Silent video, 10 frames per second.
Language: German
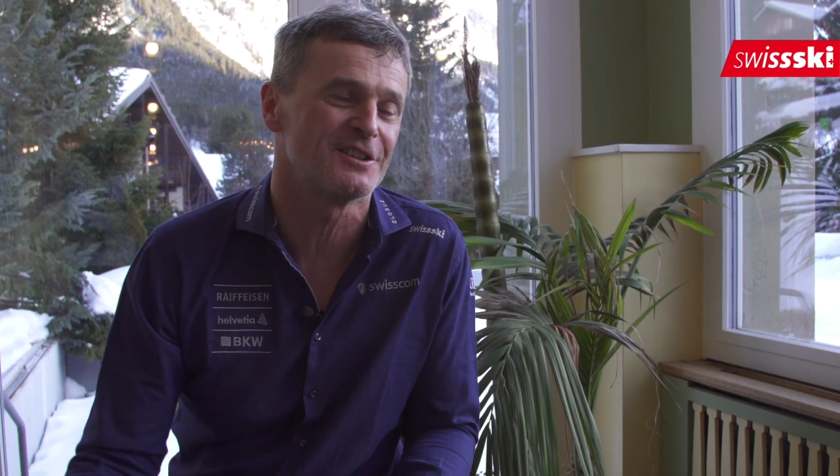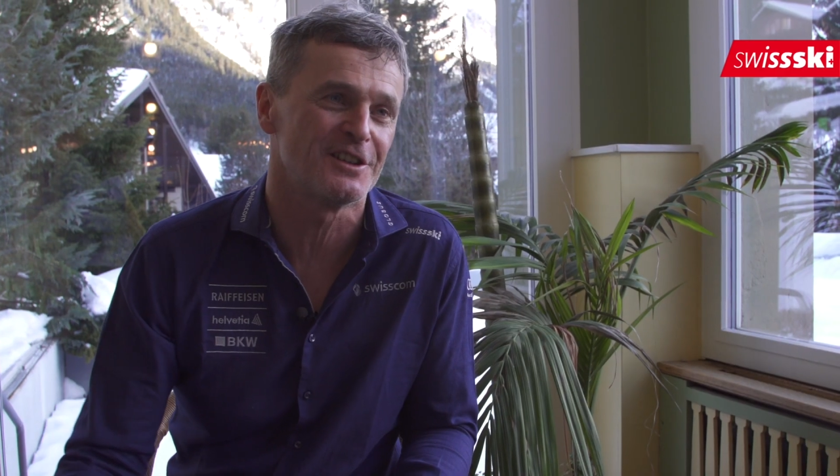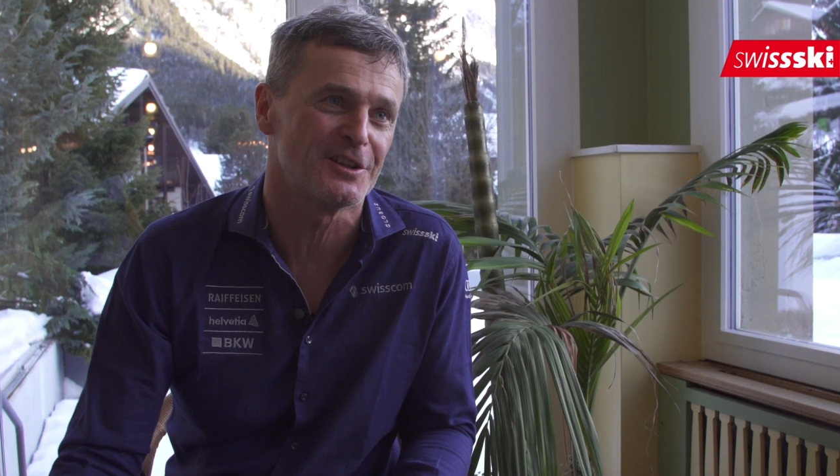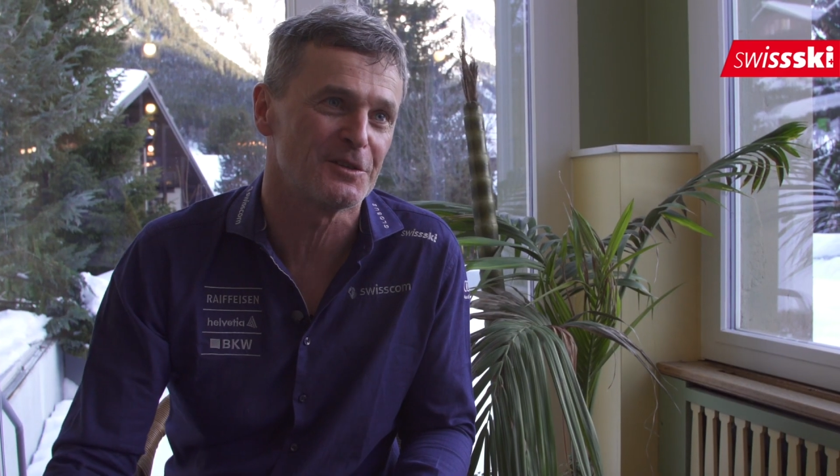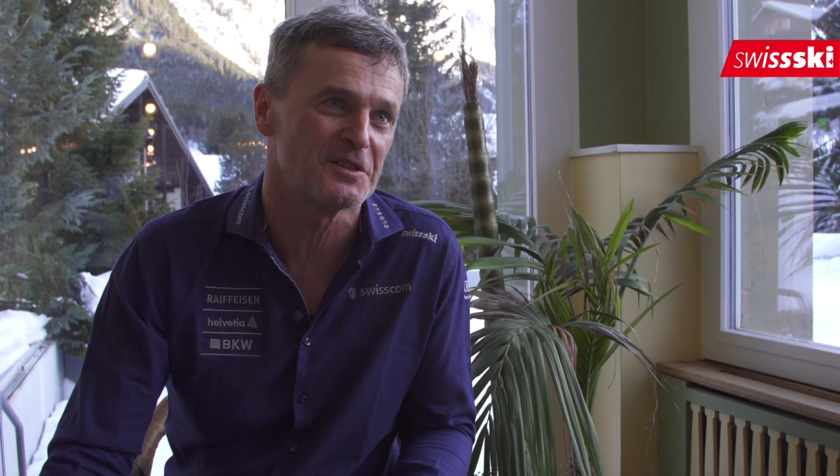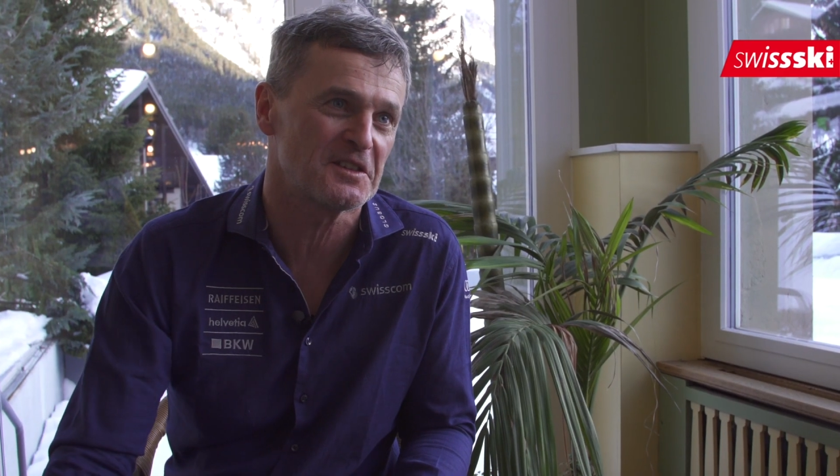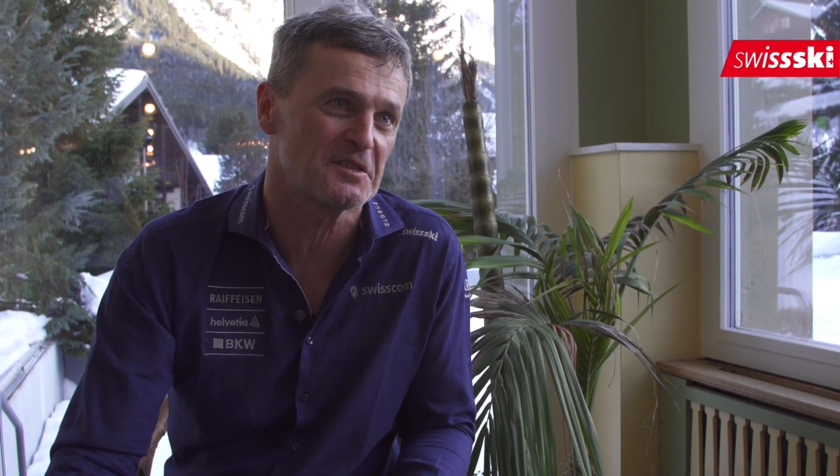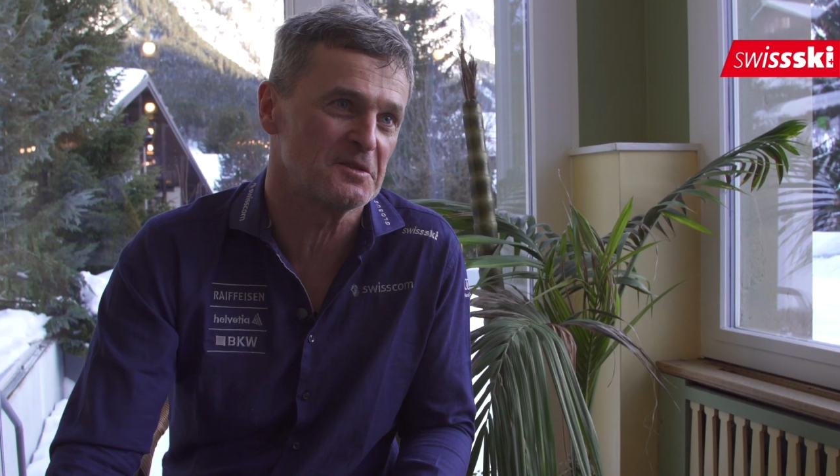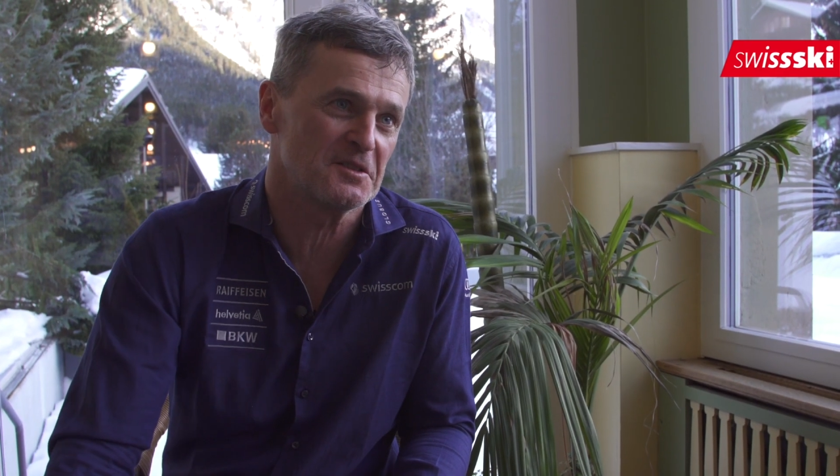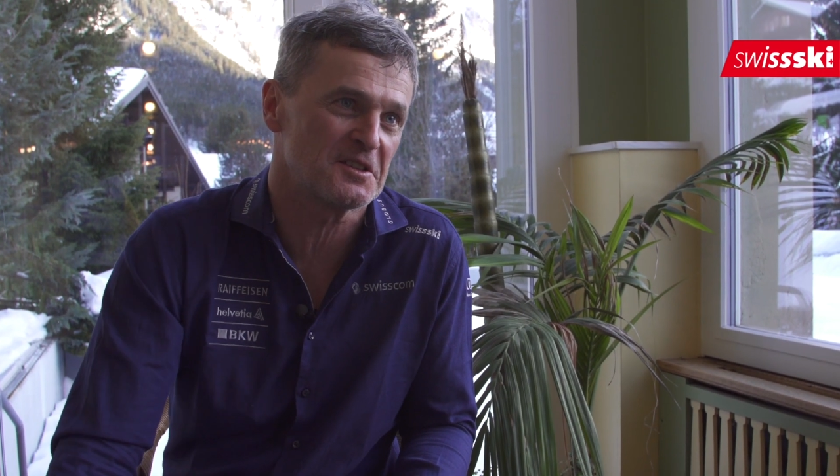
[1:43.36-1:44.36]
da, da und,
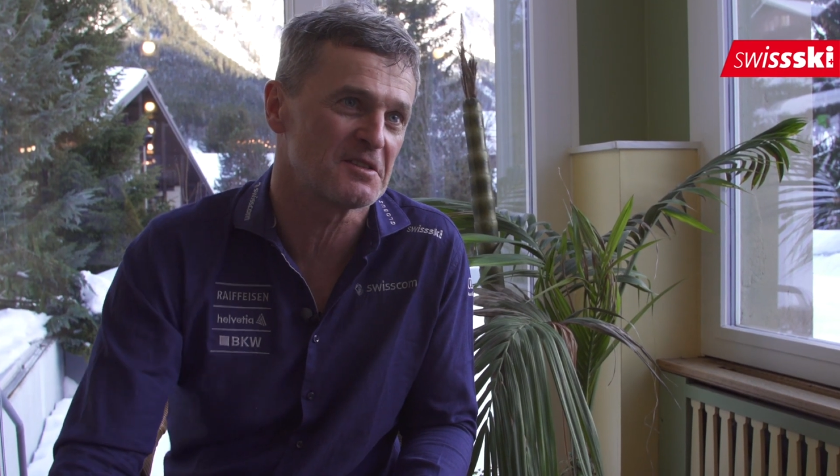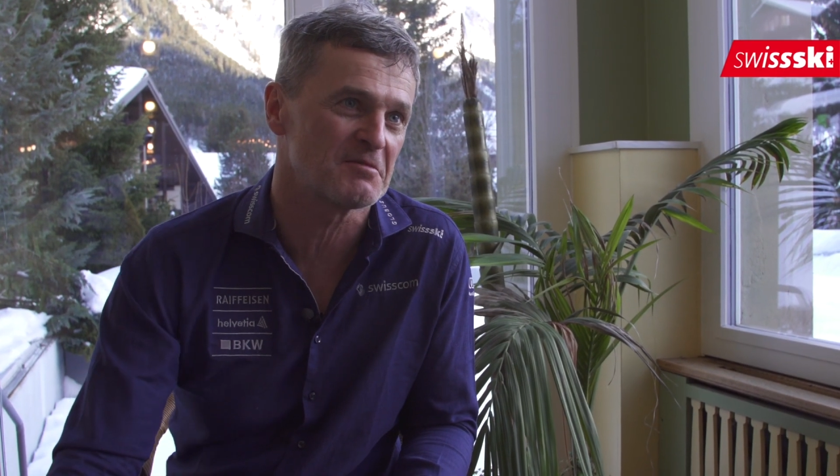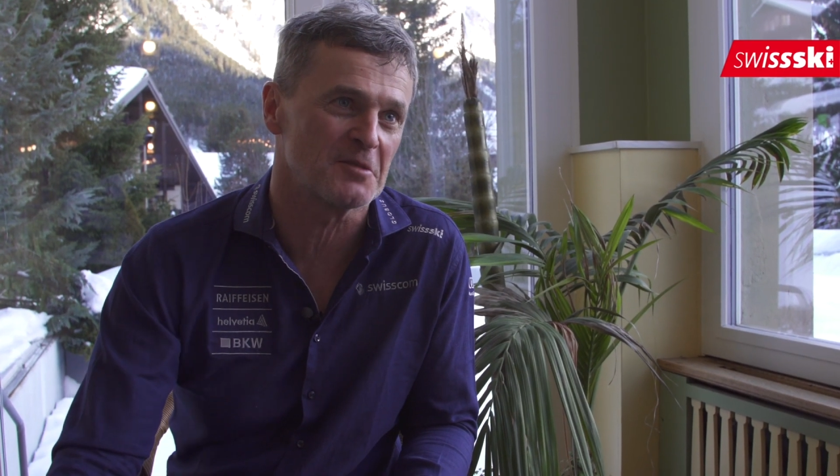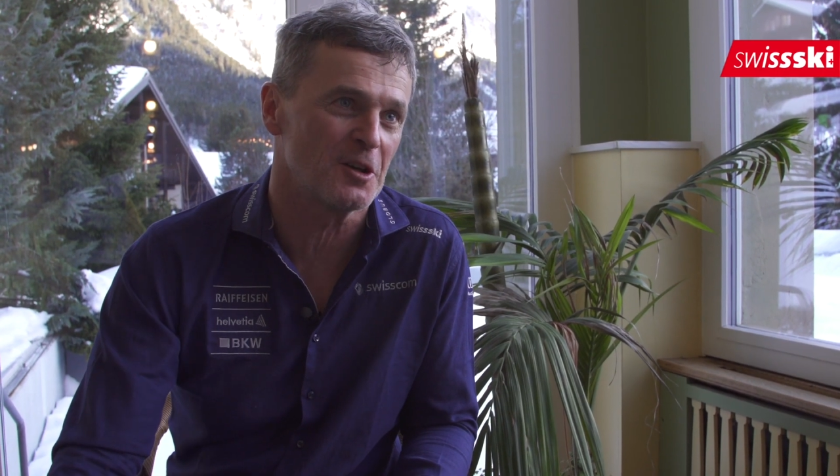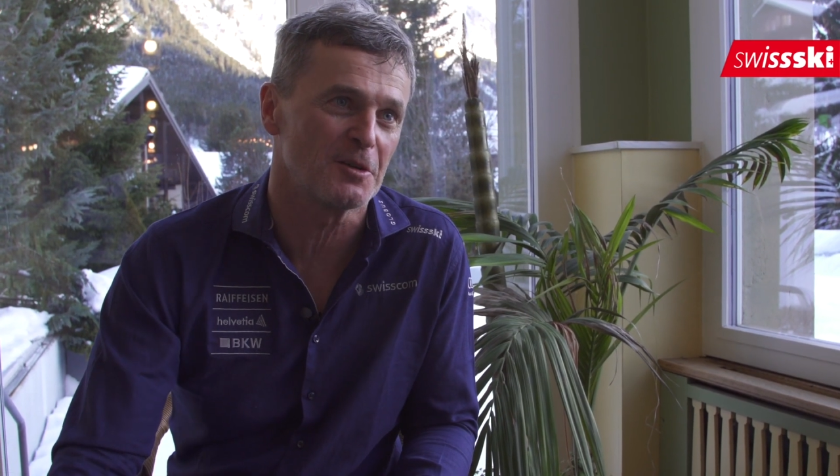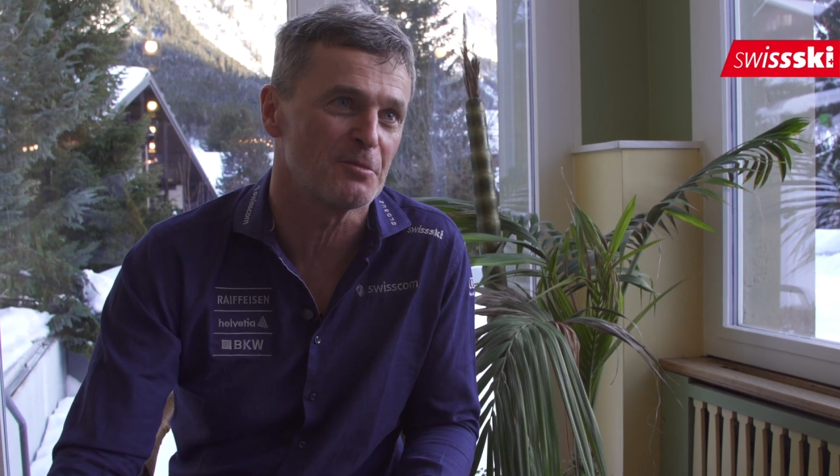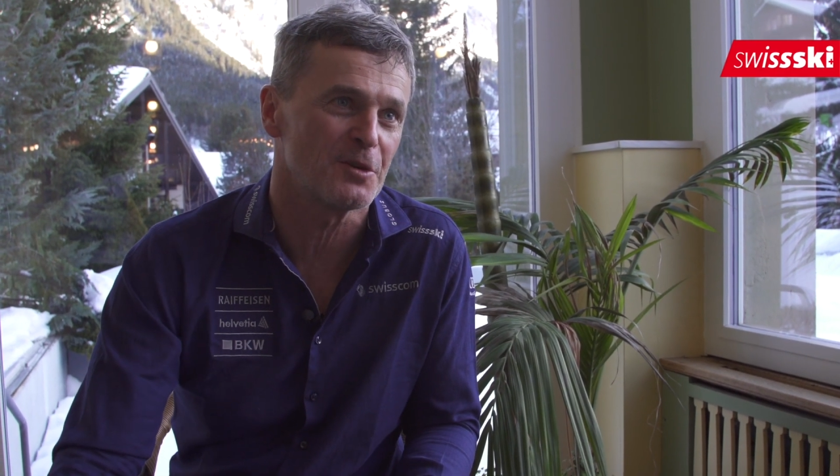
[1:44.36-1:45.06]
und ja,